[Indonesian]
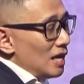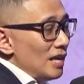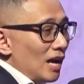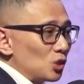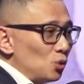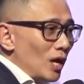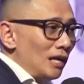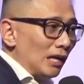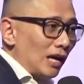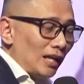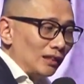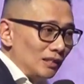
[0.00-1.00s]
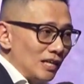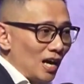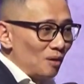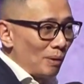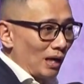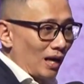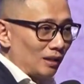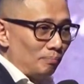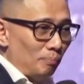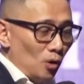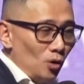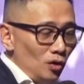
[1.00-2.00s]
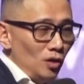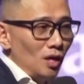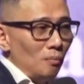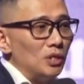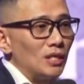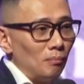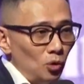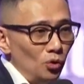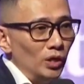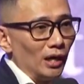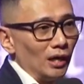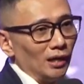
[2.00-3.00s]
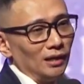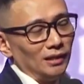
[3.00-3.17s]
yang sudah dekat dengan berkat pun bisa blunder.